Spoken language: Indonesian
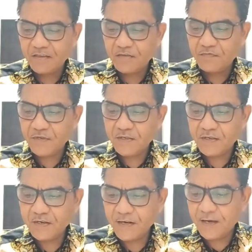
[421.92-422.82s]
TV.
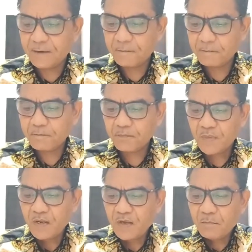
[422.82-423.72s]
Nah,
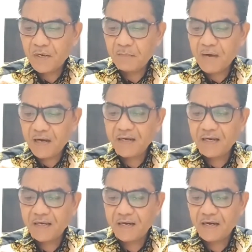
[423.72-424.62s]

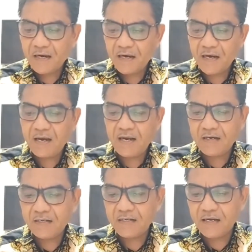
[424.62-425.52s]
berbagai
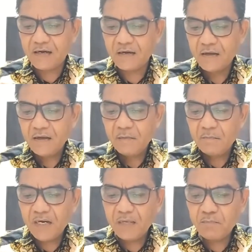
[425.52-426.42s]
hal yang
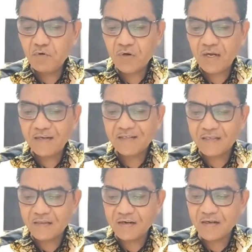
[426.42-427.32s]
menimbulkan
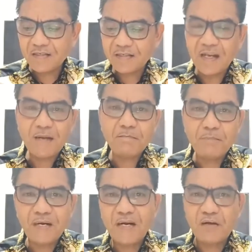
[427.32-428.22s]
stres dalam
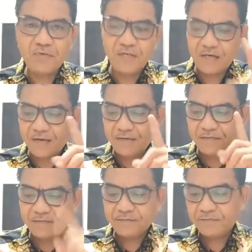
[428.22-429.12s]
perkawinan.
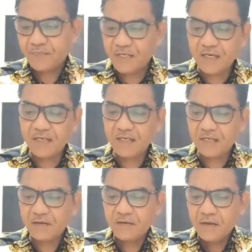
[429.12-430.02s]
Ya ini,
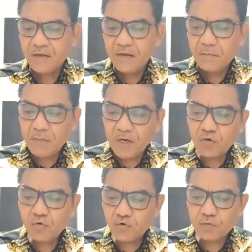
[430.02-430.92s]

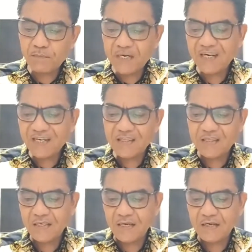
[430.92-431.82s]
menurut
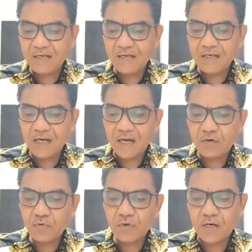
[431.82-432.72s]
penelitian yang
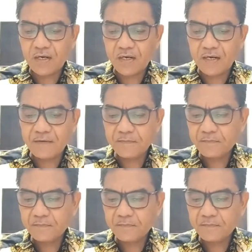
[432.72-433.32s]
dilakukan,